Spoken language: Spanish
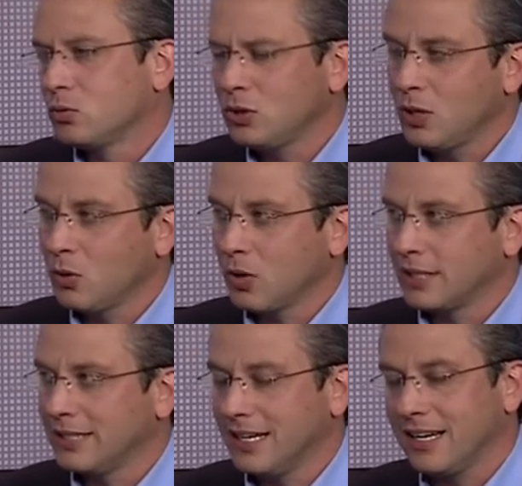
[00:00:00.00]
Estoy seguro que
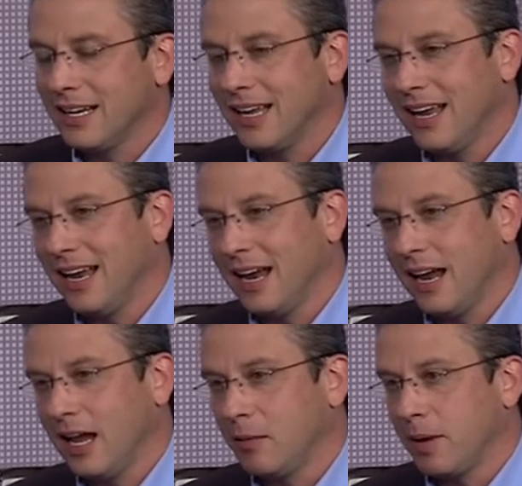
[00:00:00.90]
sí. Eh,
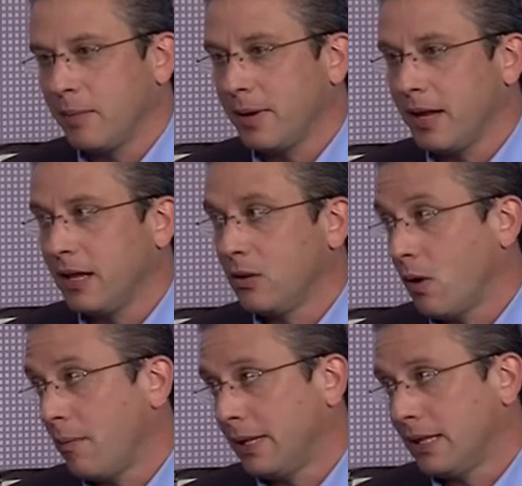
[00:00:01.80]
el PNP
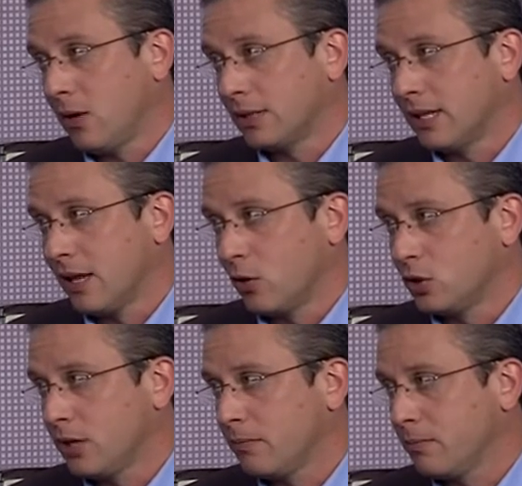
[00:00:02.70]
nuevamente lo hace de
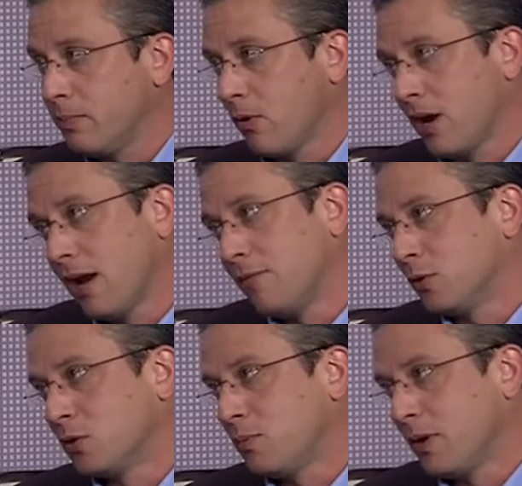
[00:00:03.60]
noche porque las
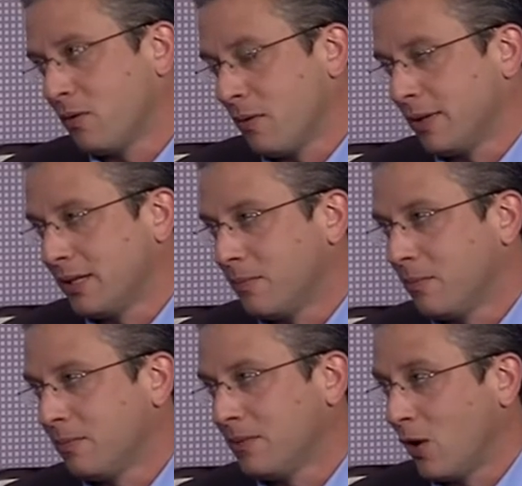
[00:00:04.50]
fotos, pues obviamente
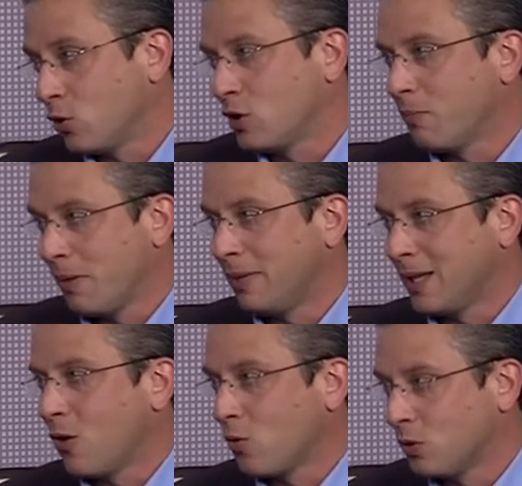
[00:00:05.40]
de noche
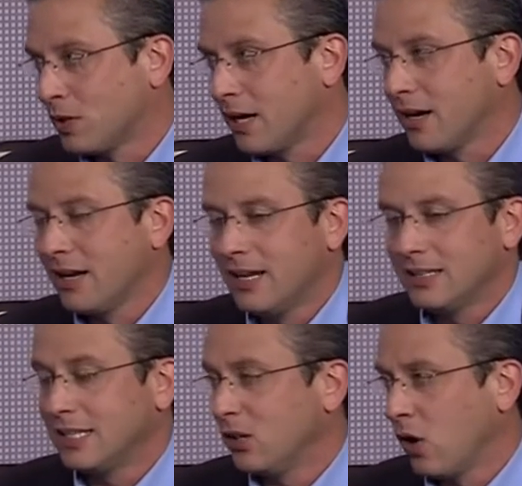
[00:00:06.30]
permiten ocultar
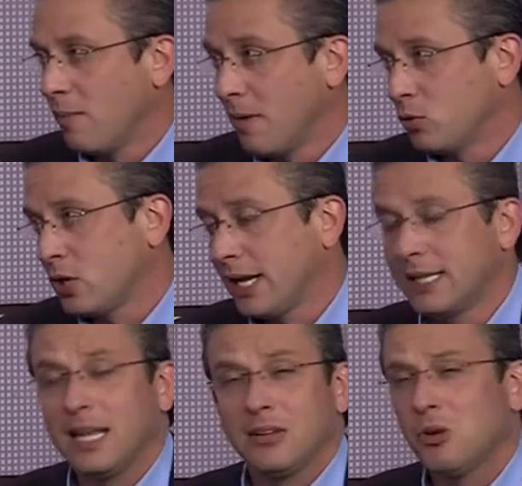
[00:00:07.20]
si no les va mucha
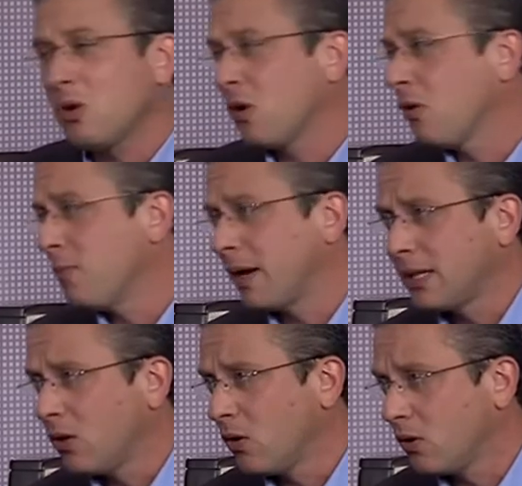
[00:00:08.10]
gente. Yo creo que es un
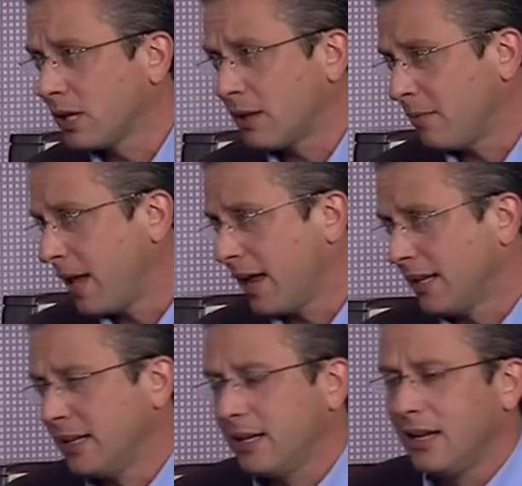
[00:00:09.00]
partido que también es grande,